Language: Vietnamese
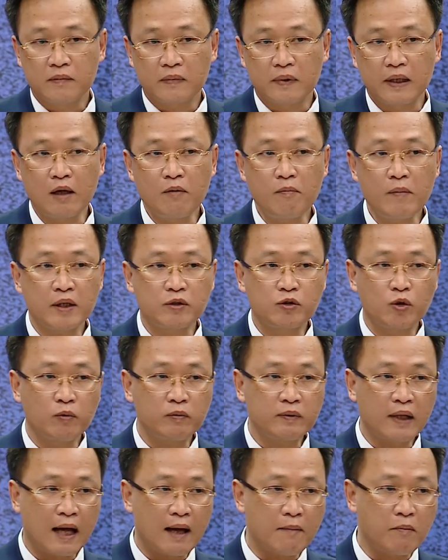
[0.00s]
nếu mà chúng
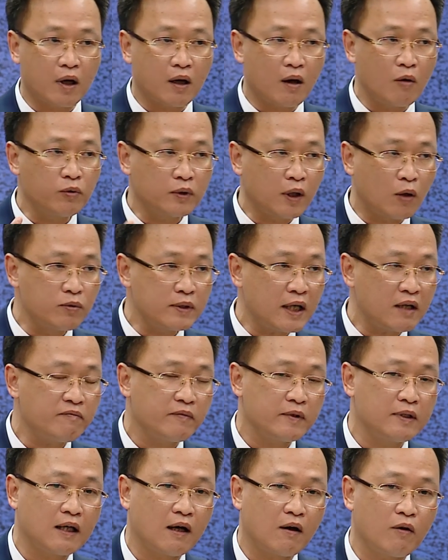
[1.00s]
ta mà không thống nhất
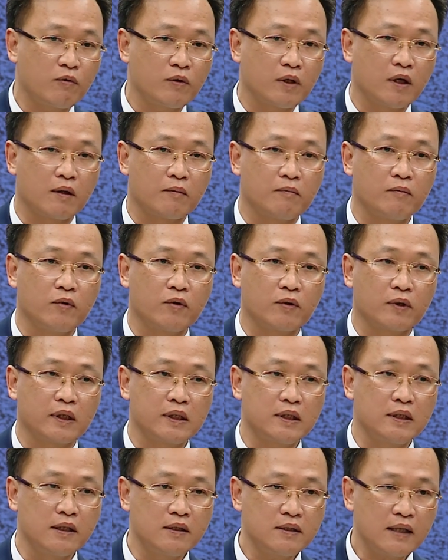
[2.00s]
với nhau được một cái
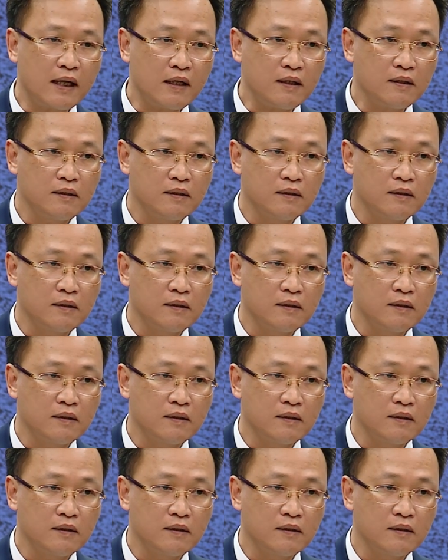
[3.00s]
chính sách